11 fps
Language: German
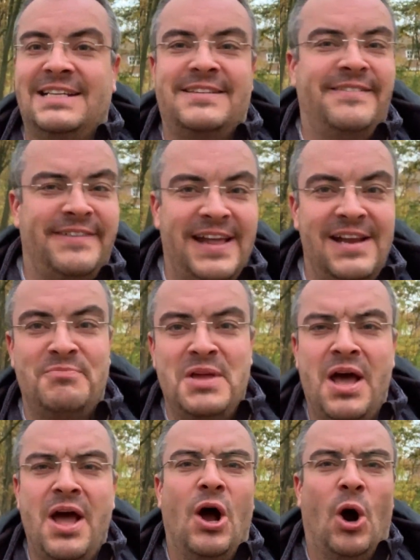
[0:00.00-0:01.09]
das gefällt
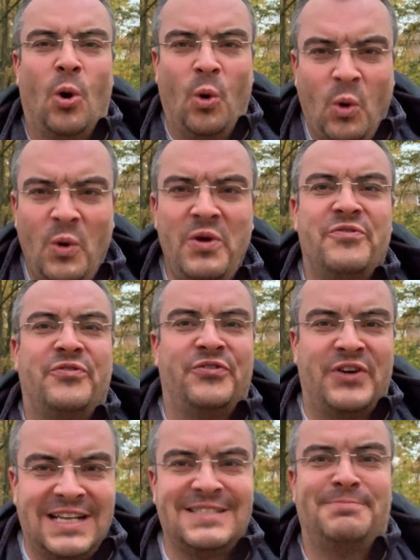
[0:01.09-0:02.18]
mir
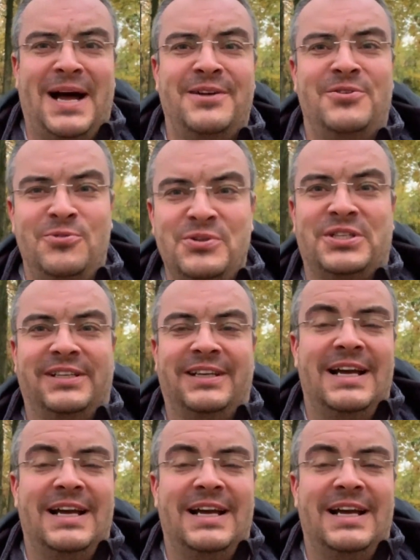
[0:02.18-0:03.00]
unfassbar gut